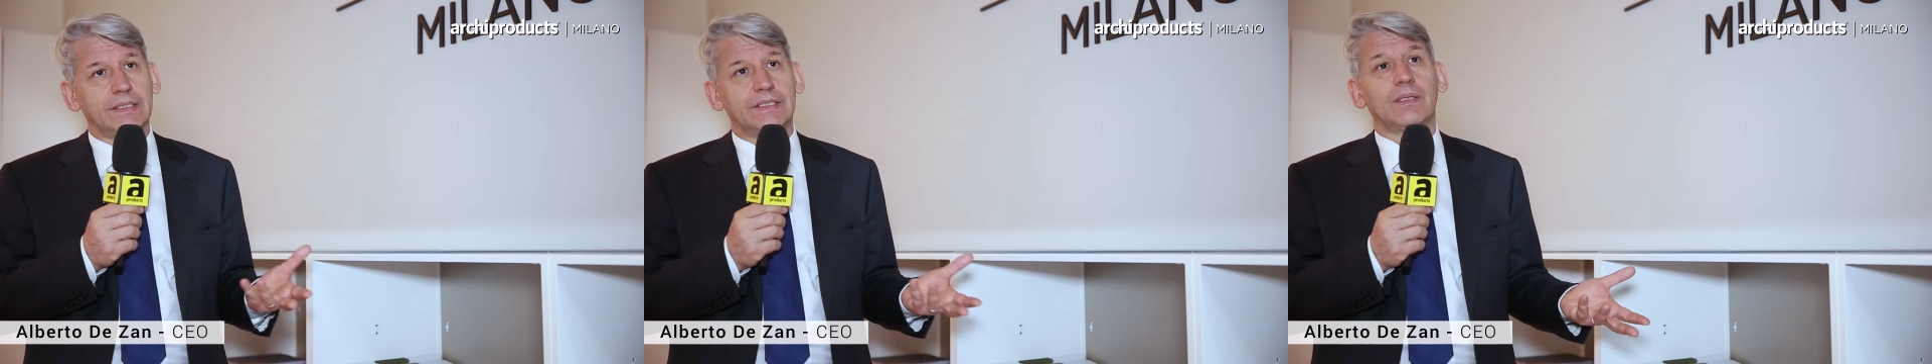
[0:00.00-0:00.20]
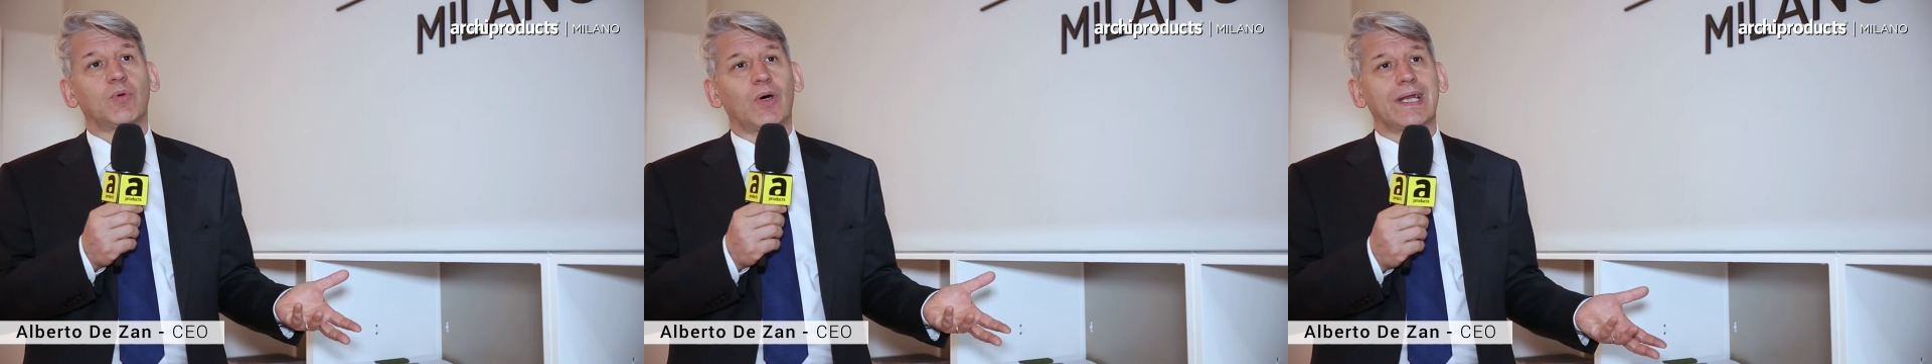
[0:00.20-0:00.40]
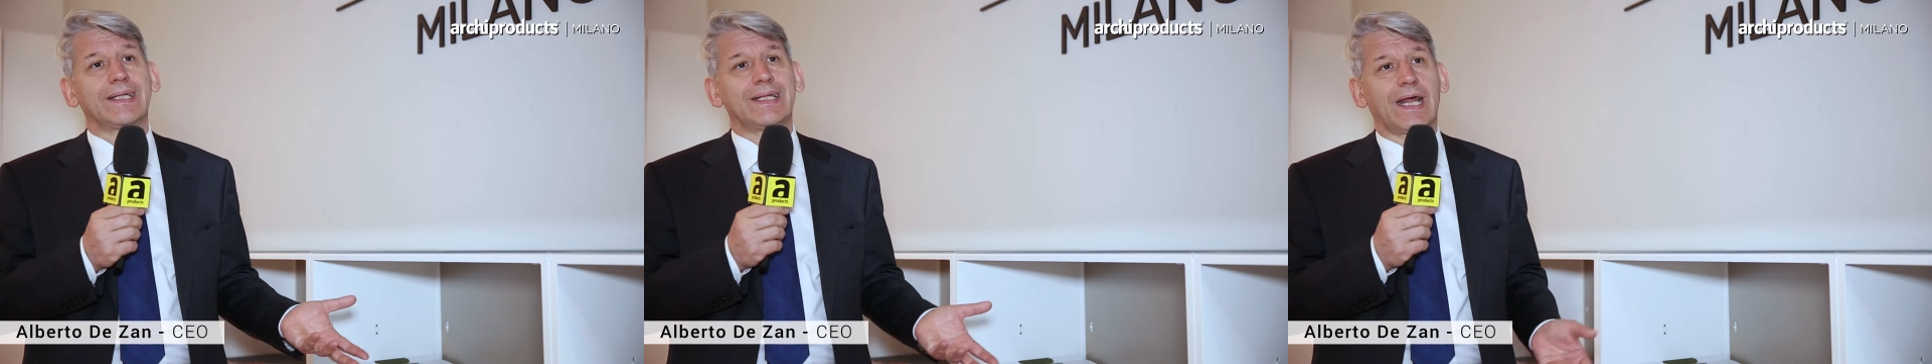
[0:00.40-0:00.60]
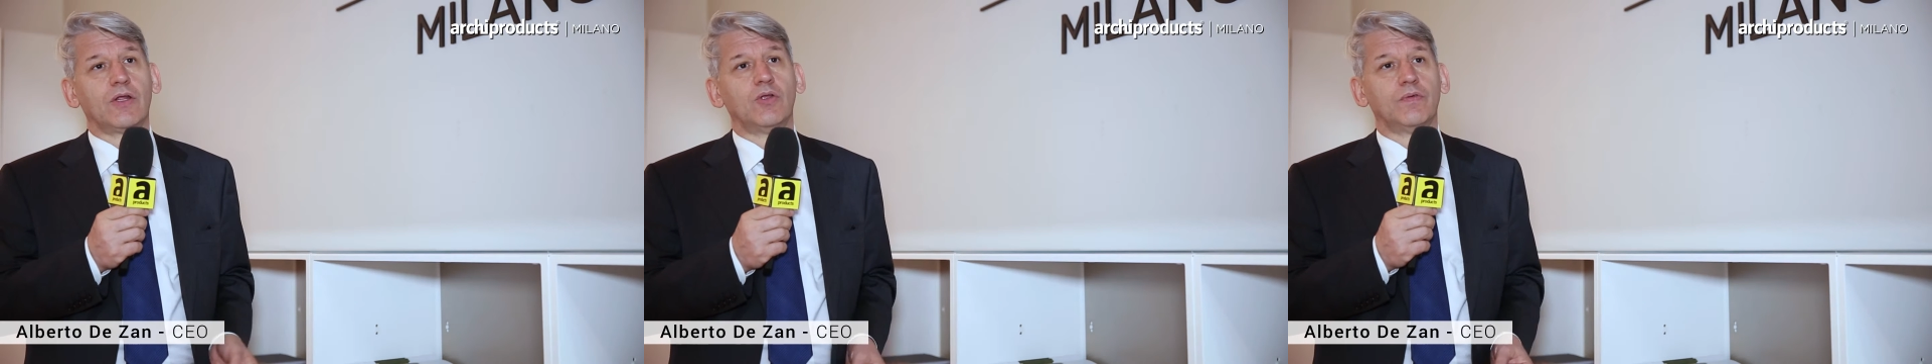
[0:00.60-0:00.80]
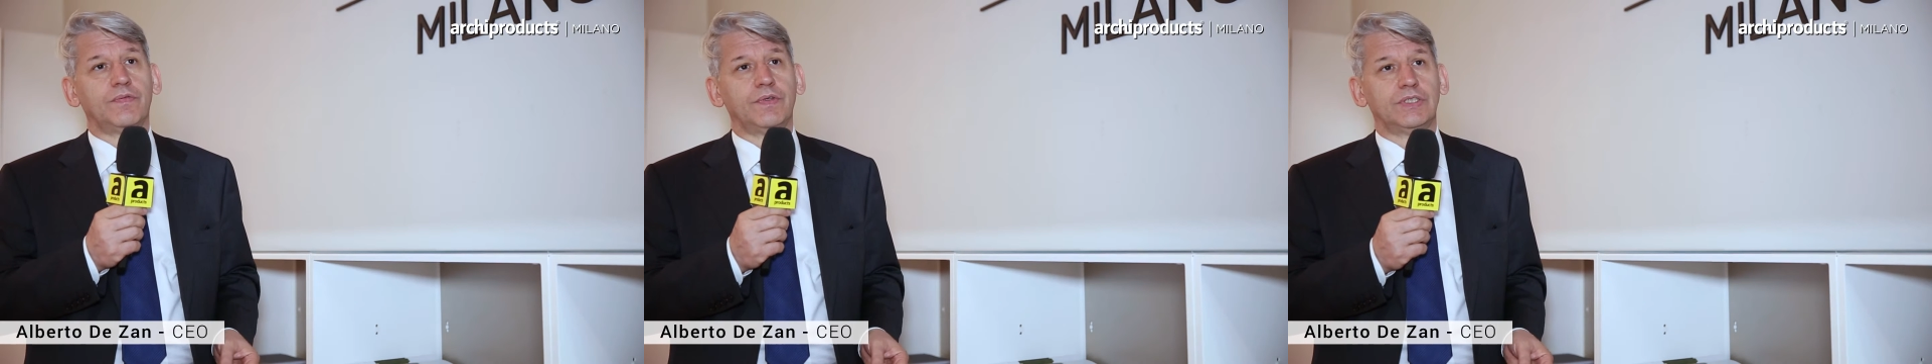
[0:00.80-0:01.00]
diciamo, arredare
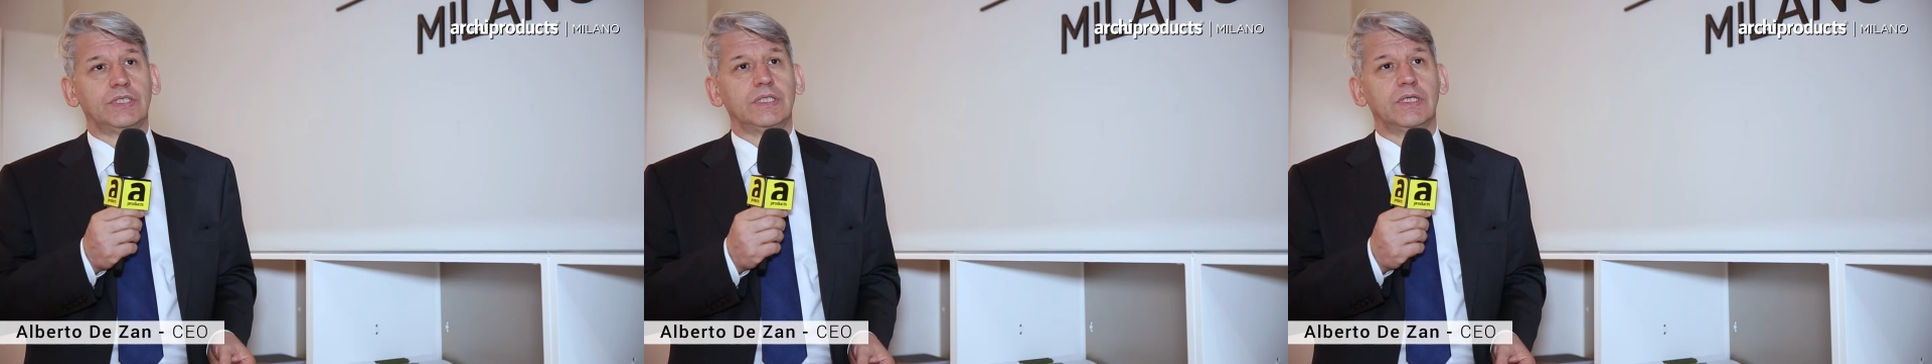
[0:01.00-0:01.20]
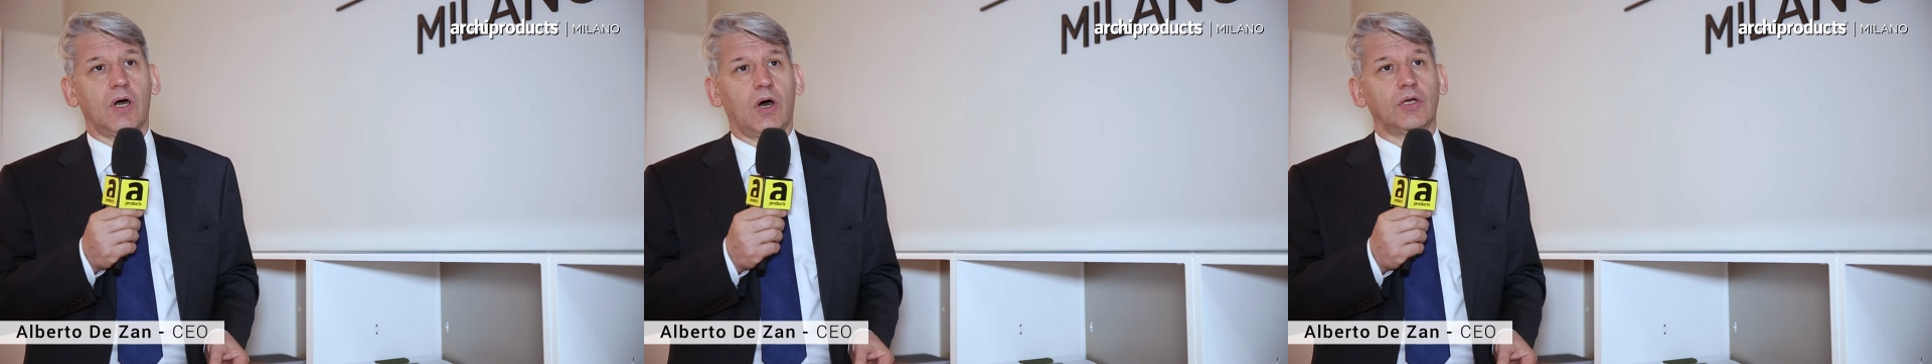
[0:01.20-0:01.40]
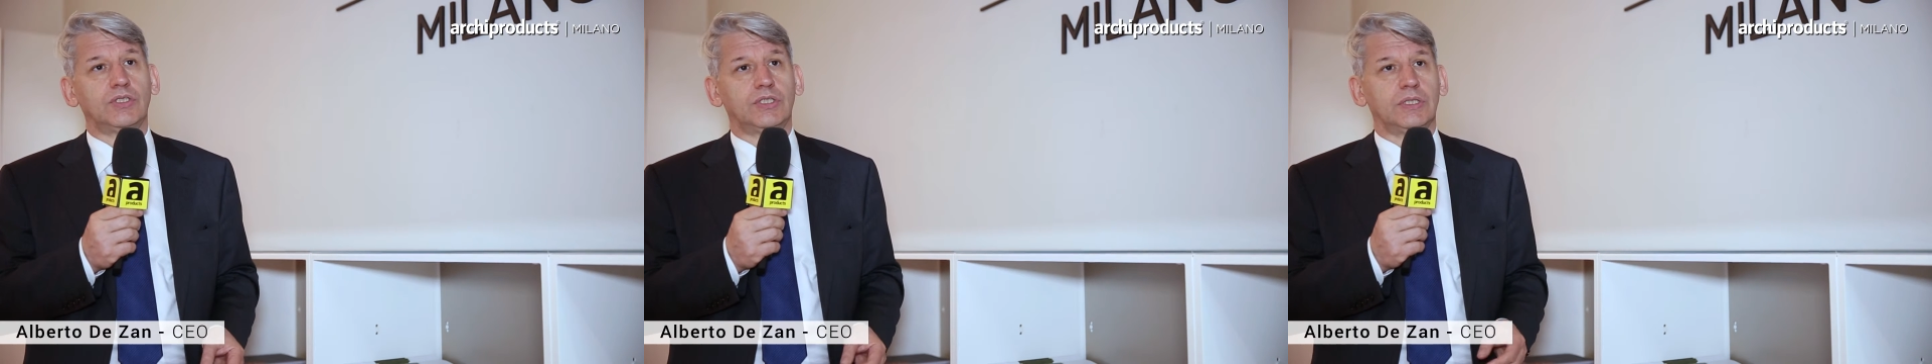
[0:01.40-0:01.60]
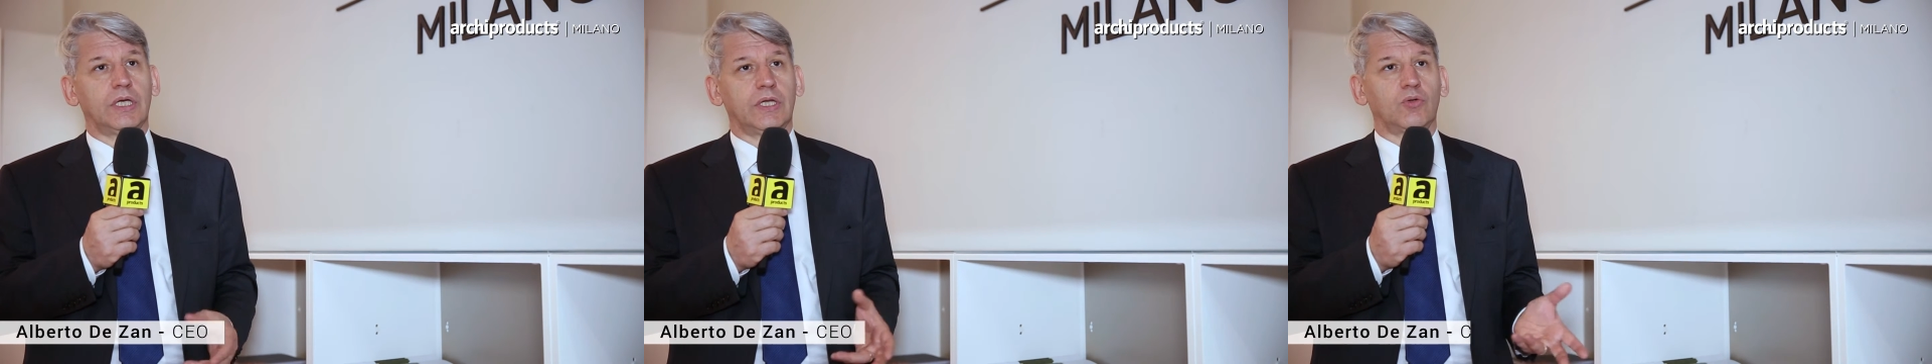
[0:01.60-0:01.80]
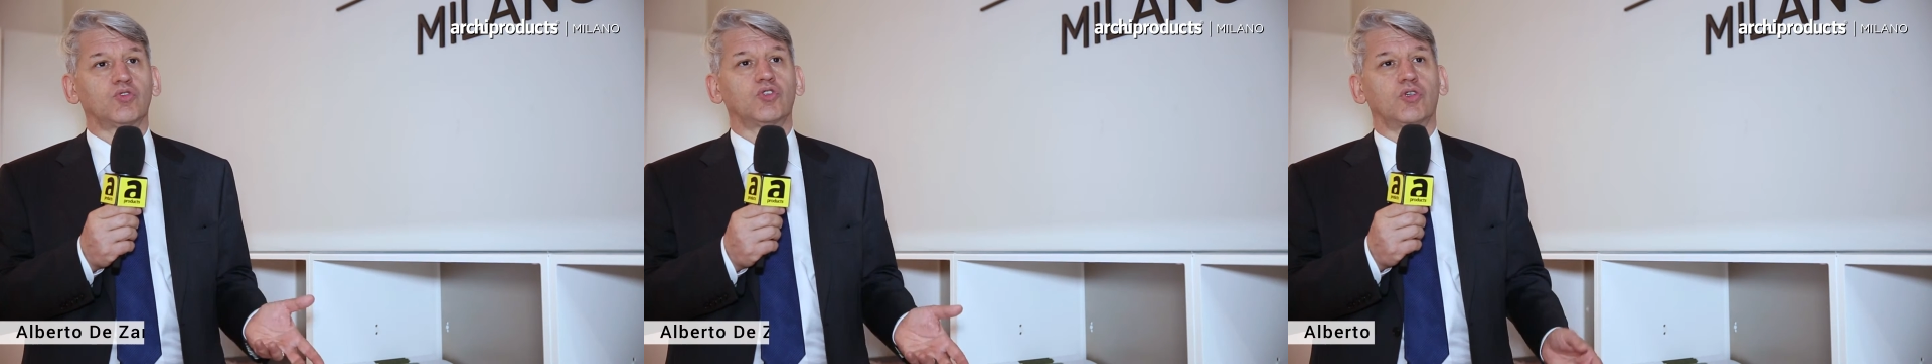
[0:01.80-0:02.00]
gli uffici di oggi e
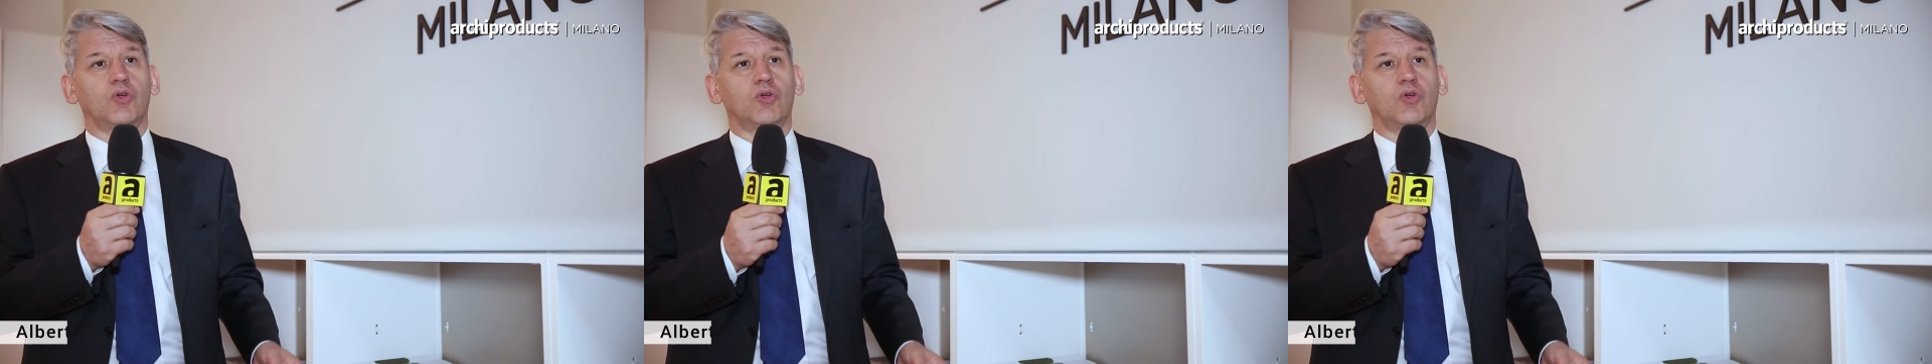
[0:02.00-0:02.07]
non